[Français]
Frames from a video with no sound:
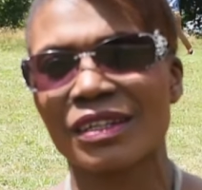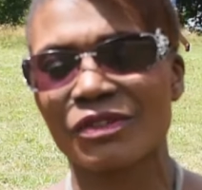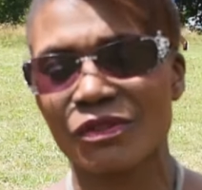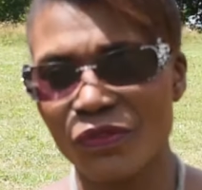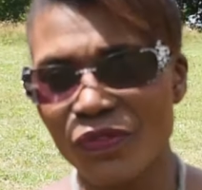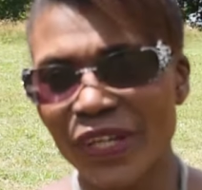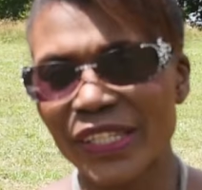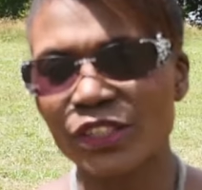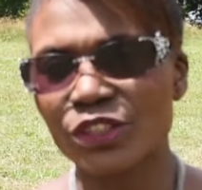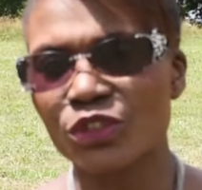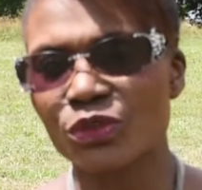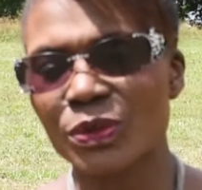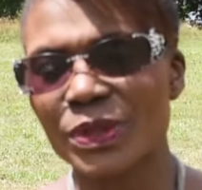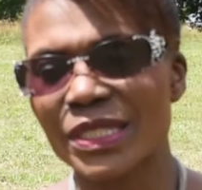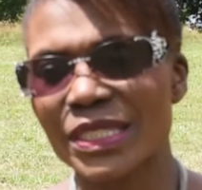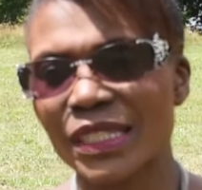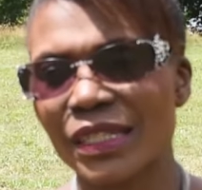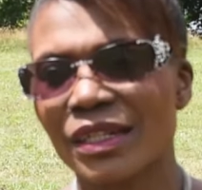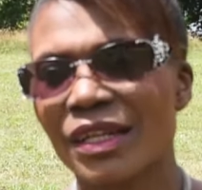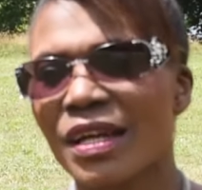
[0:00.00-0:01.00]
Vous voyez ce que je veux
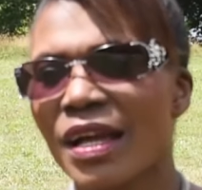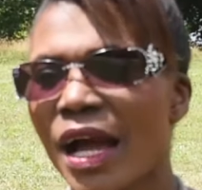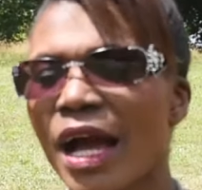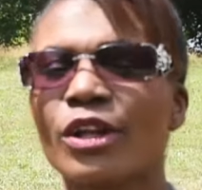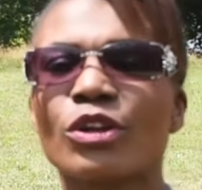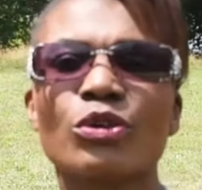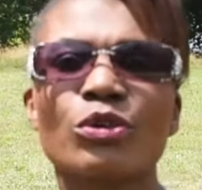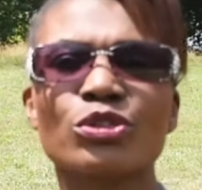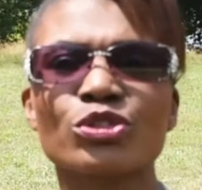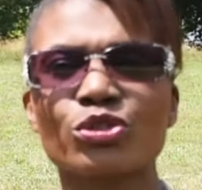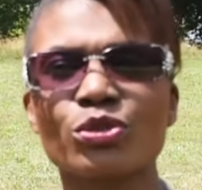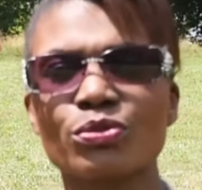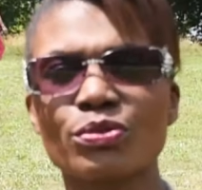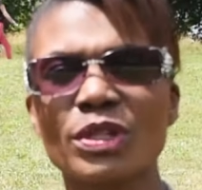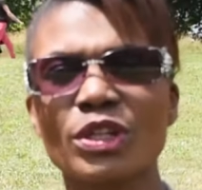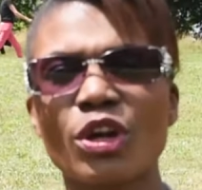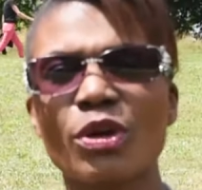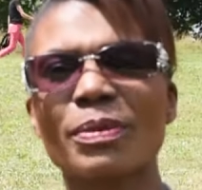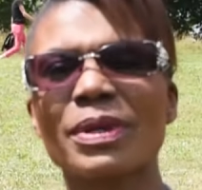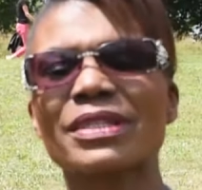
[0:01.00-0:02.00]
dire Alors
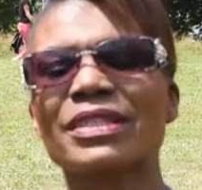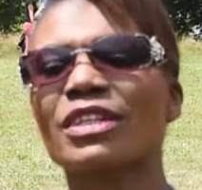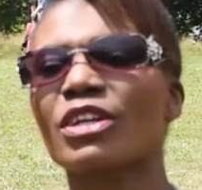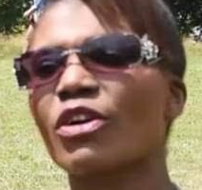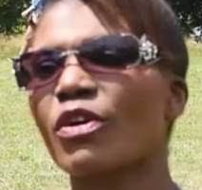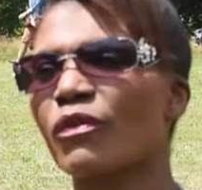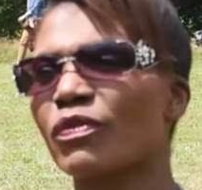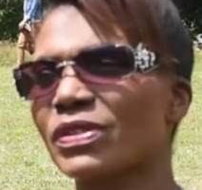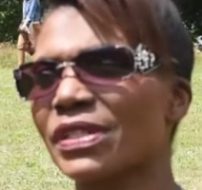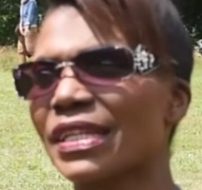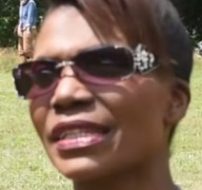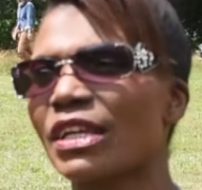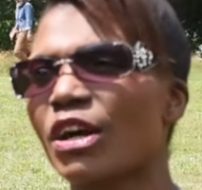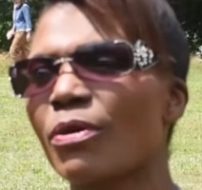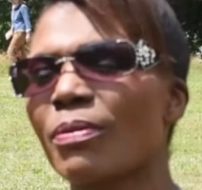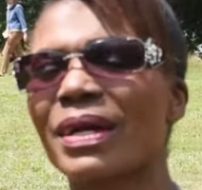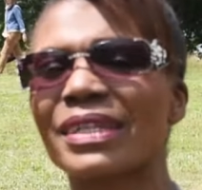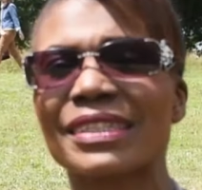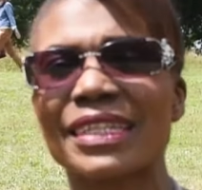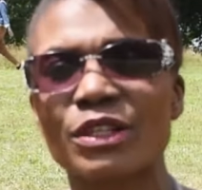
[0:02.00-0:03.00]
aujourd'hui, comme on dit
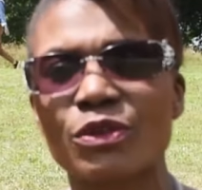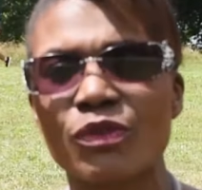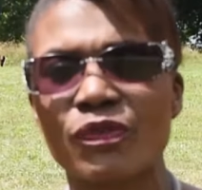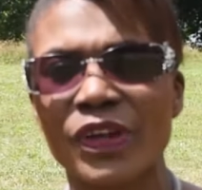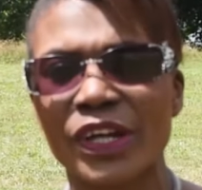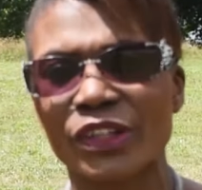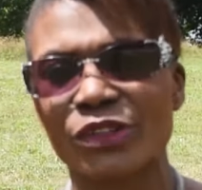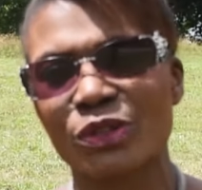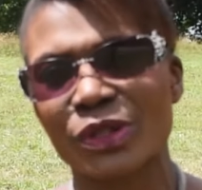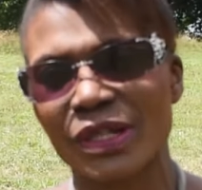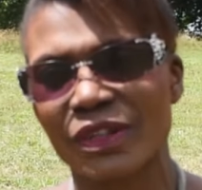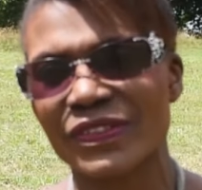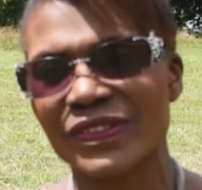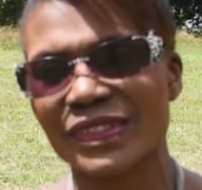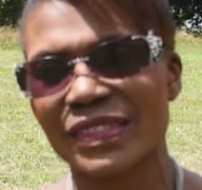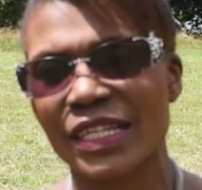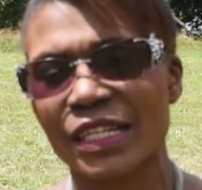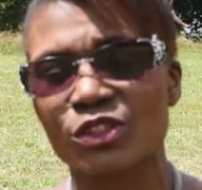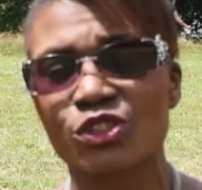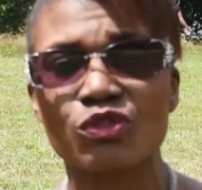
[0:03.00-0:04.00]
qu'on m'a découvert le
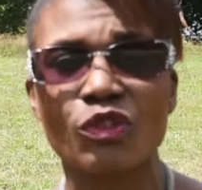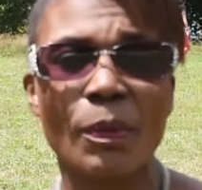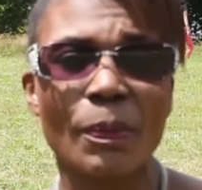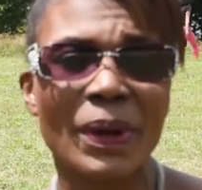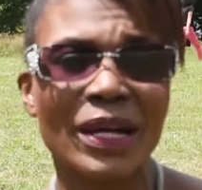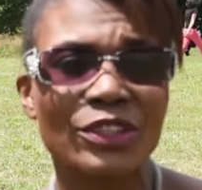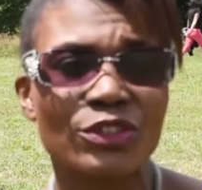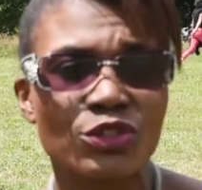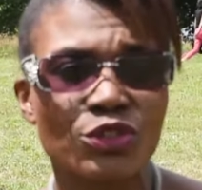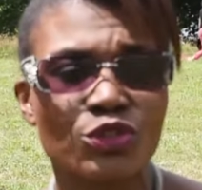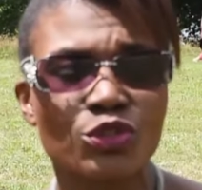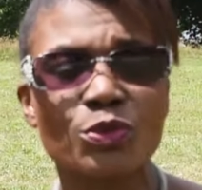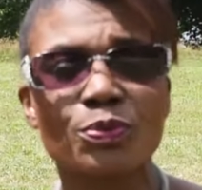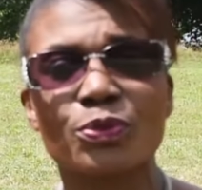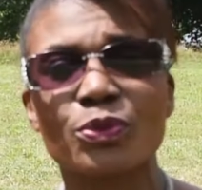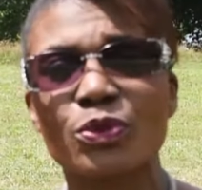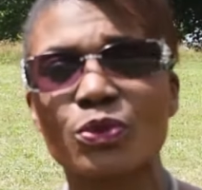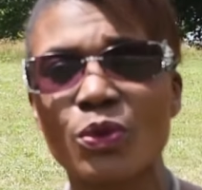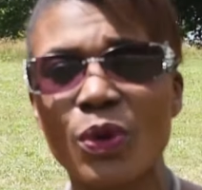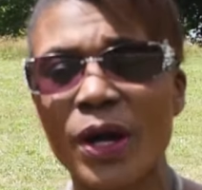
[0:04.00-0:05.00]
cancer, je ne vois pas du tout
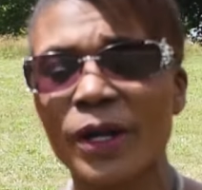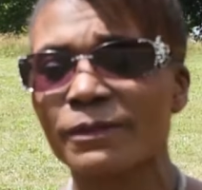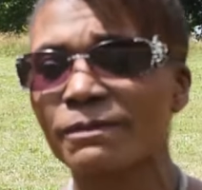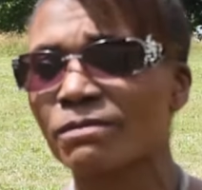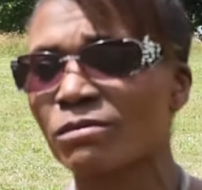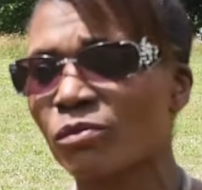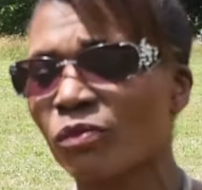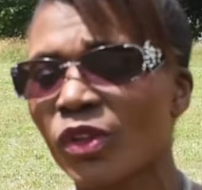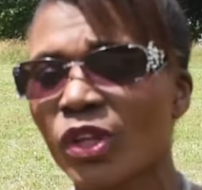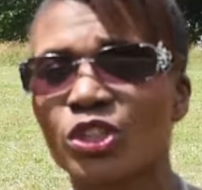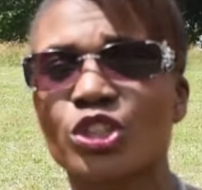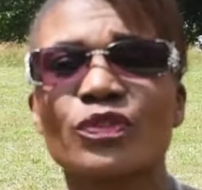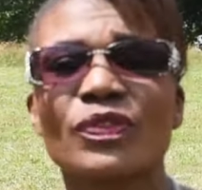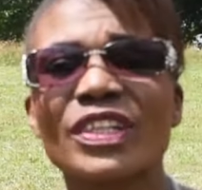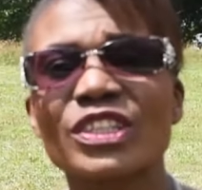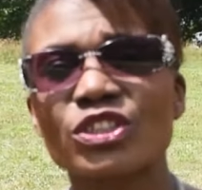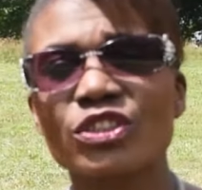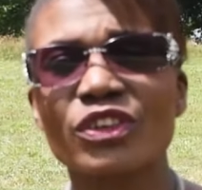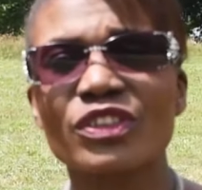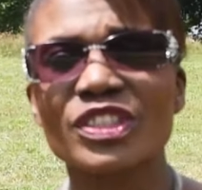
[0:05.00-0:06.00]
pourquoi je
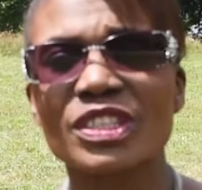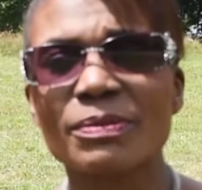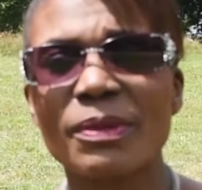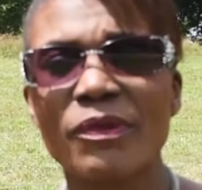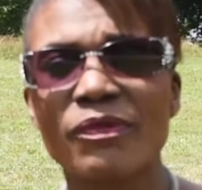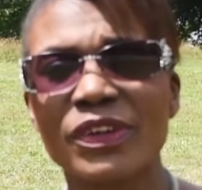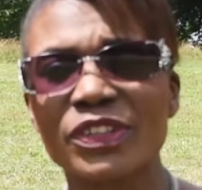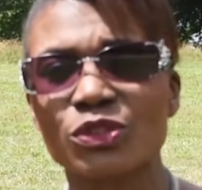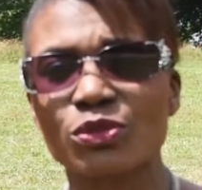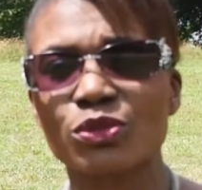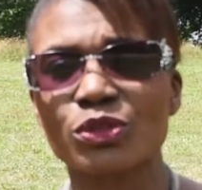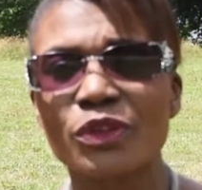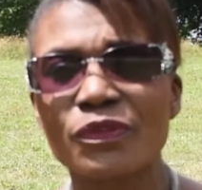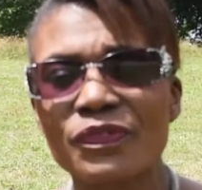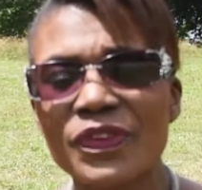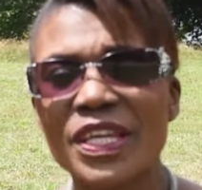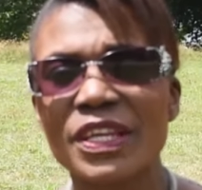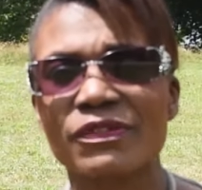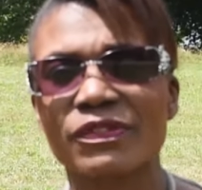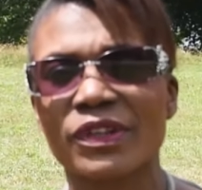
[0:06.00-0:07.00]
vais changer ma façon de
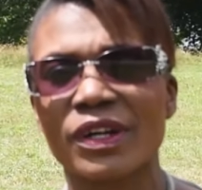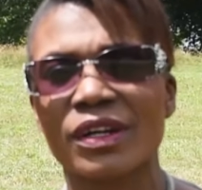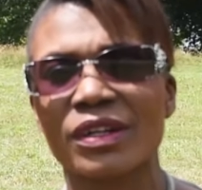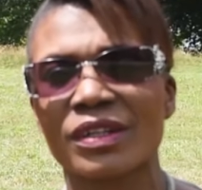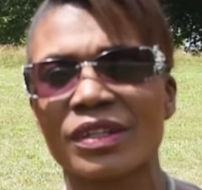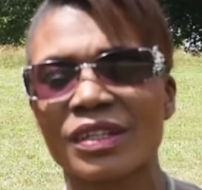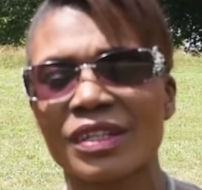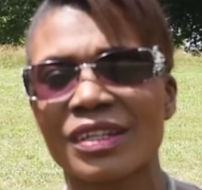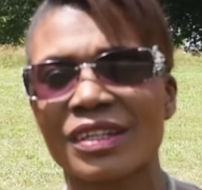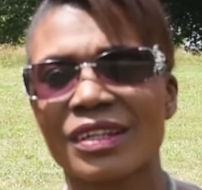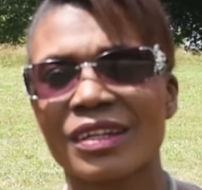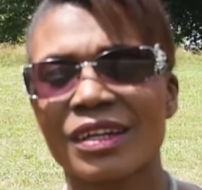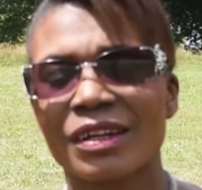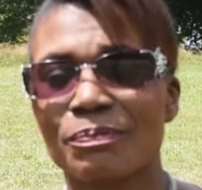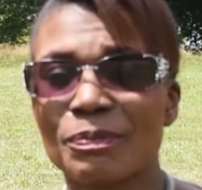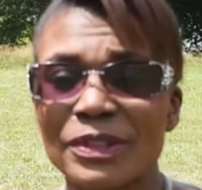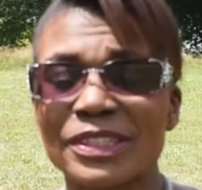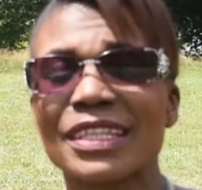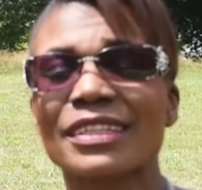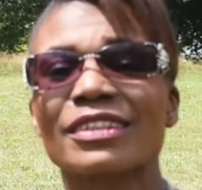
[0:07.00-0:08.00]
vivre.
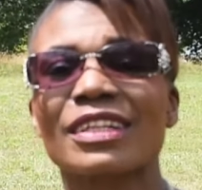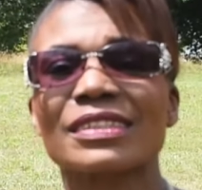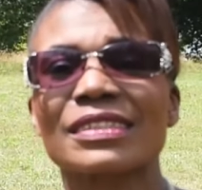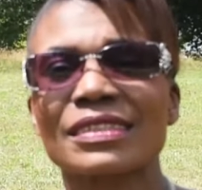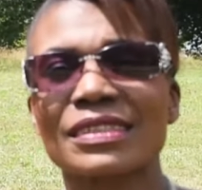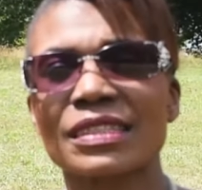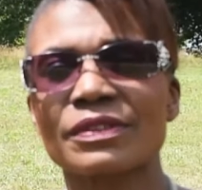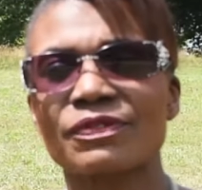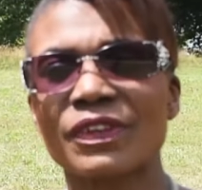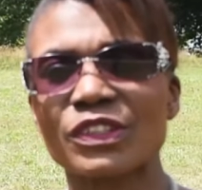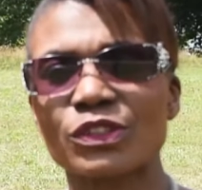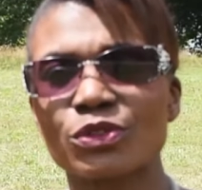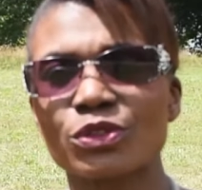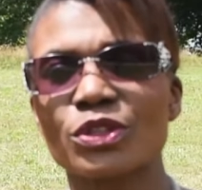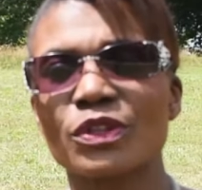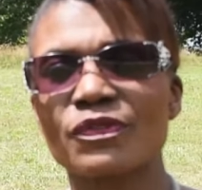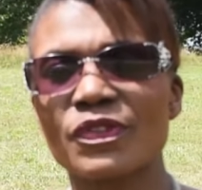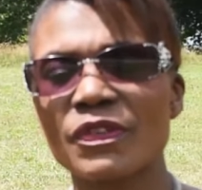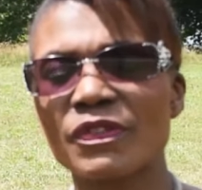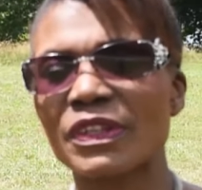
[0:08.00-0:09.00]
Peut-être que c'est cette façon
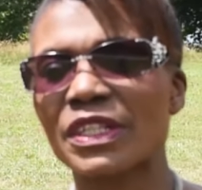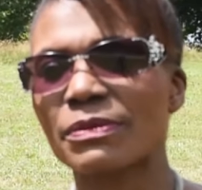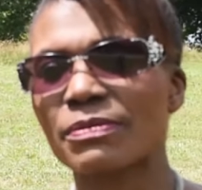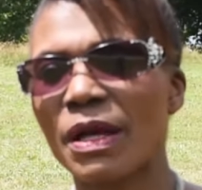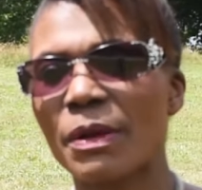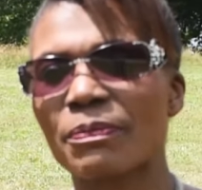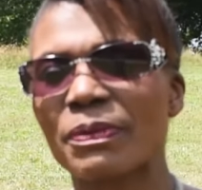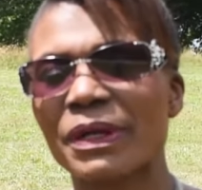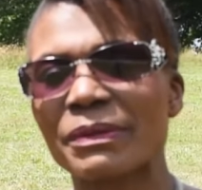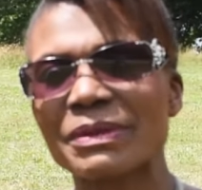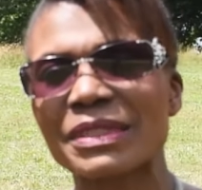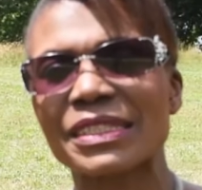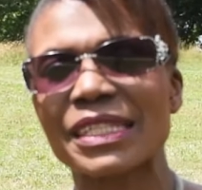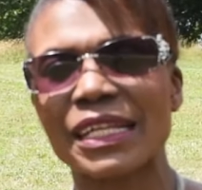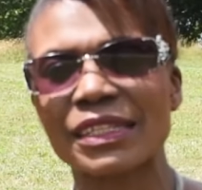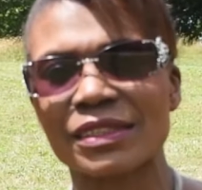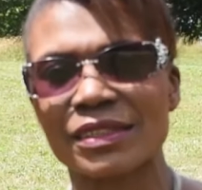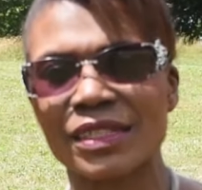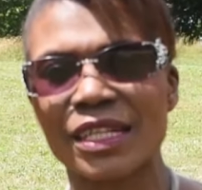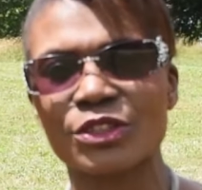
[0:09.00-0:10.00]
de vivre qui m'a permis
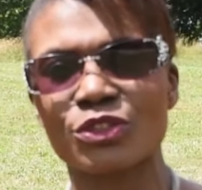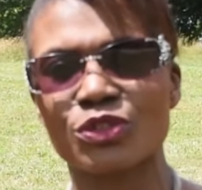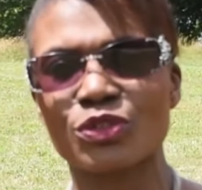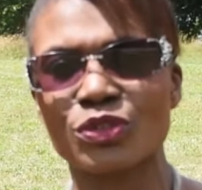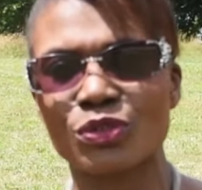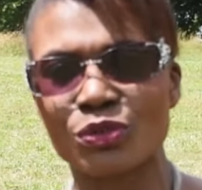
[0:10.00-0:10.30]
d'être là,